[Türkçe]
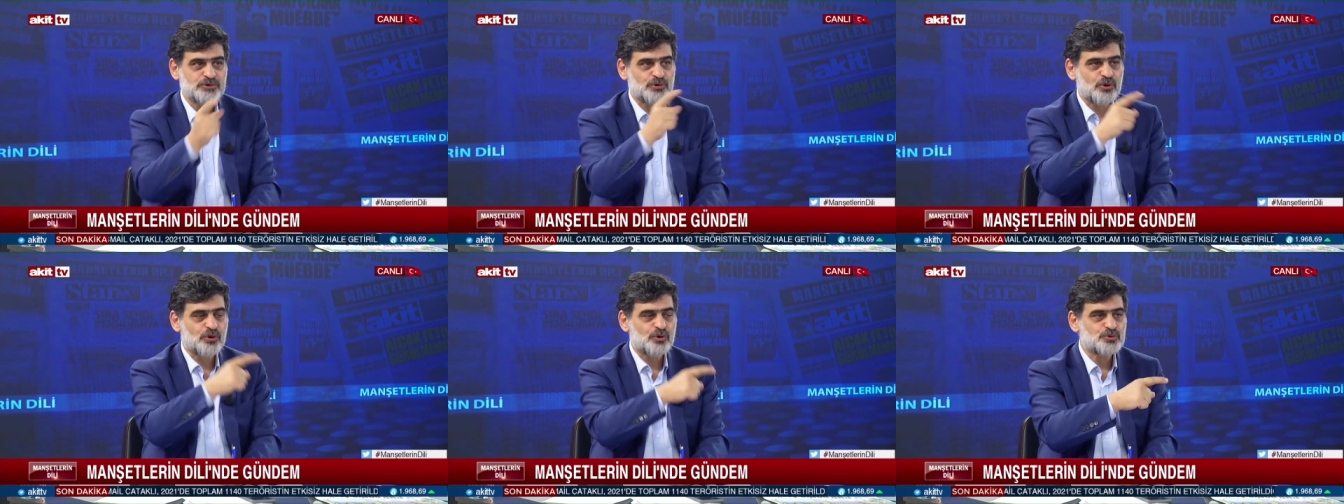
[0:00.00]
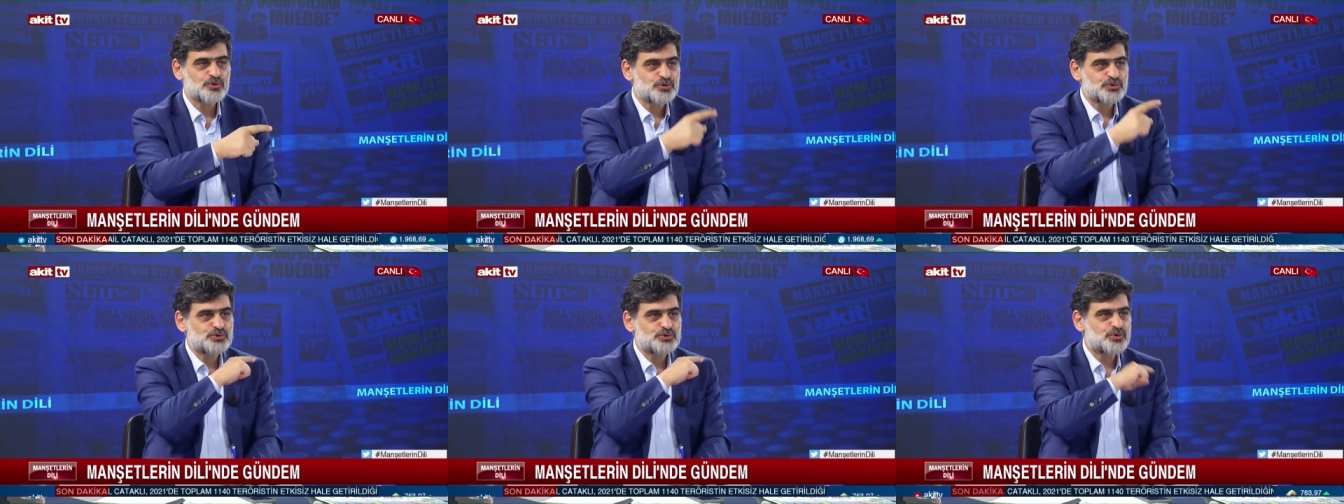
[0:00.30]
Biz
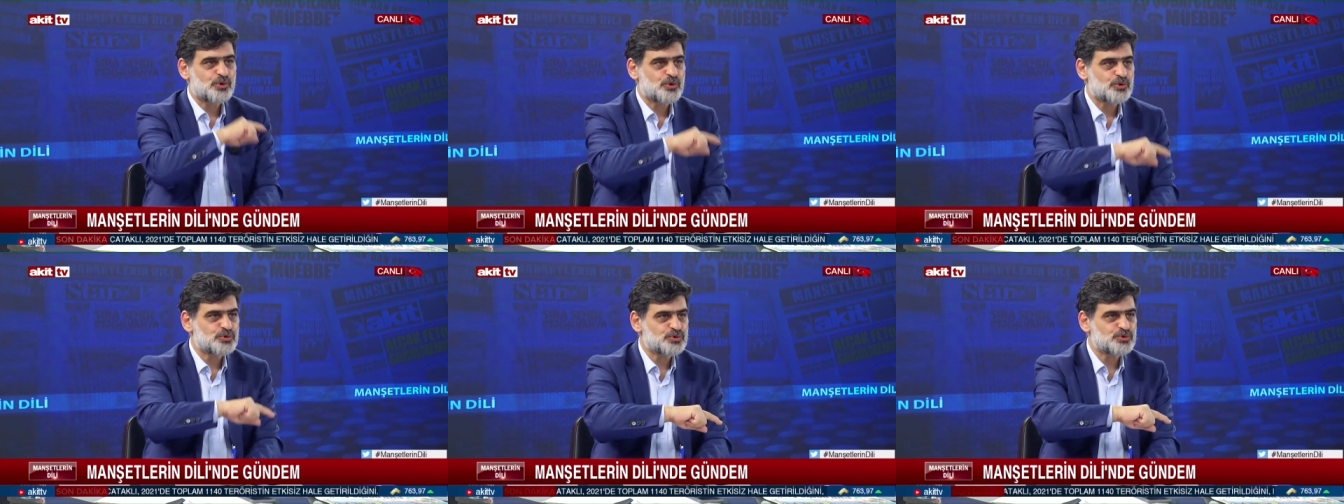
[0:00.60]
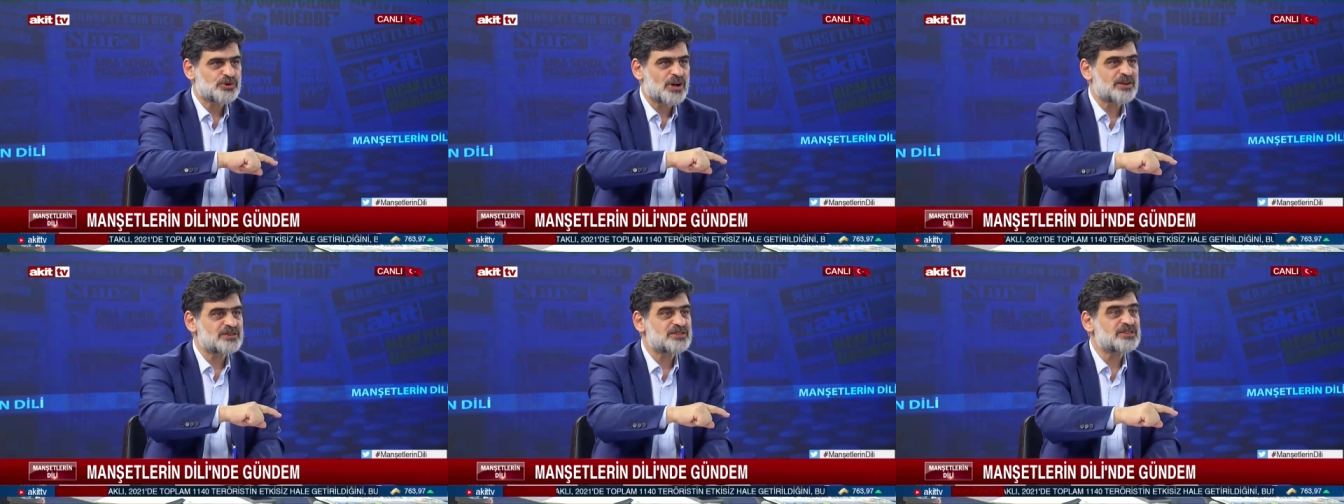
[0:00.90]
o
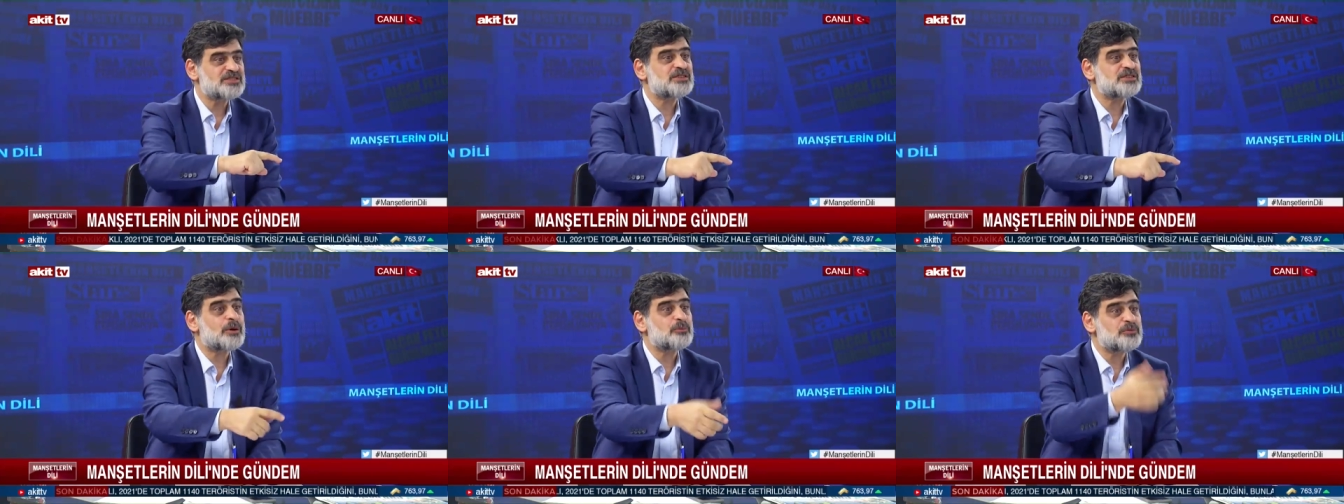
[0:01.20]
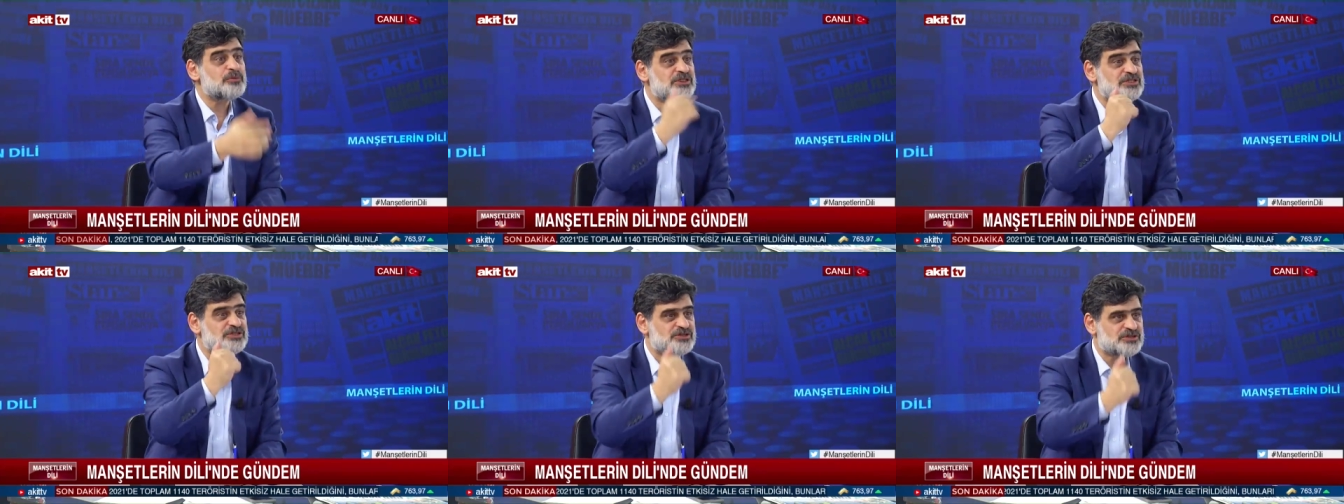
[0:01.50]
%36
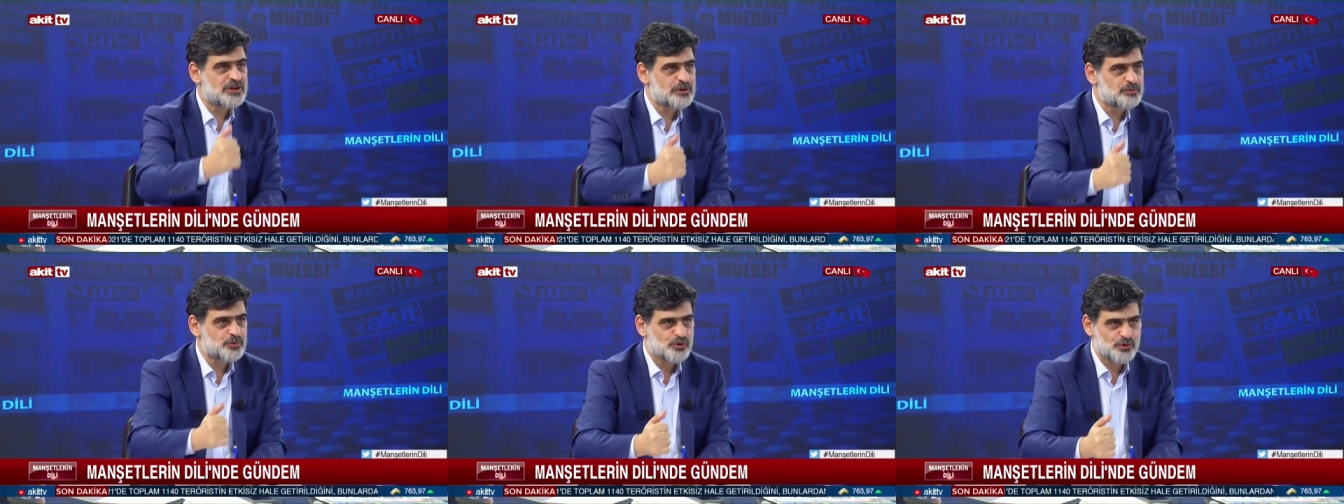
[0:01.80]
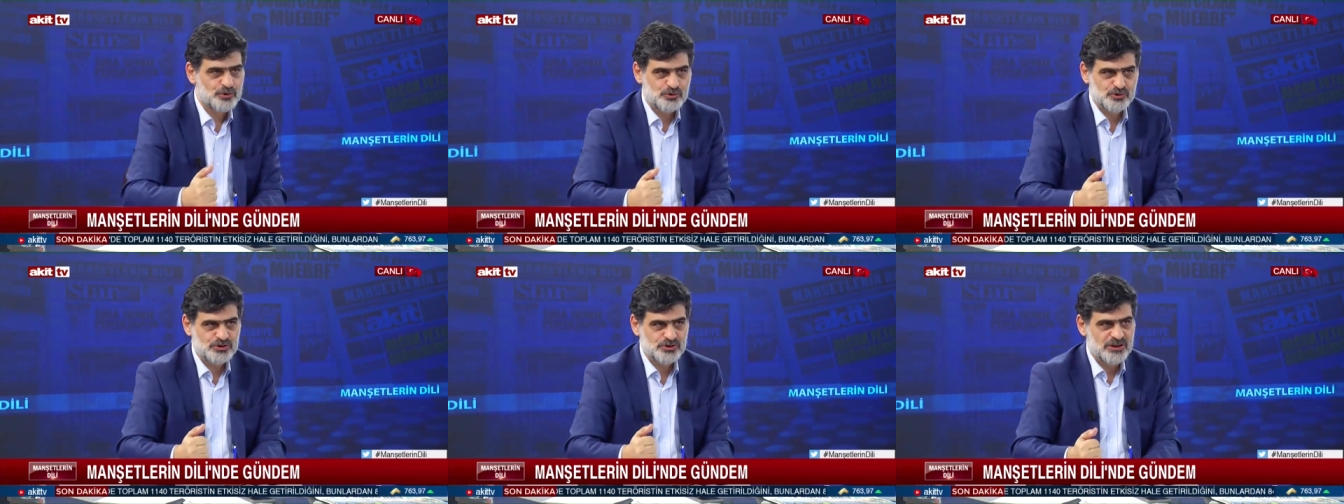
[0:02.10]
zammı
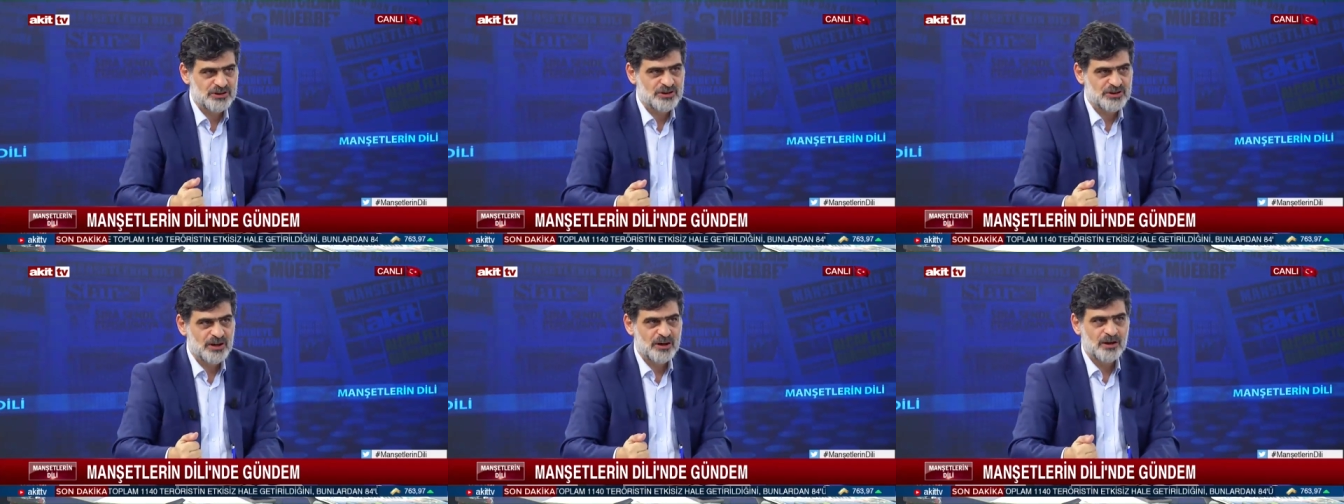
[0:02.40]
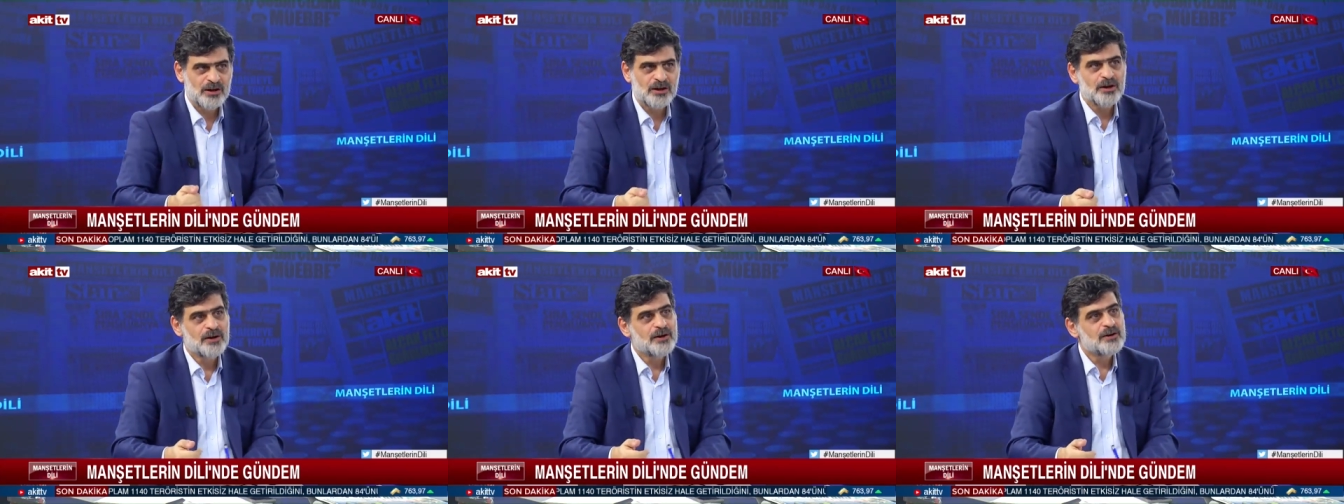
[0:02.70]
istemiyoruz dedi.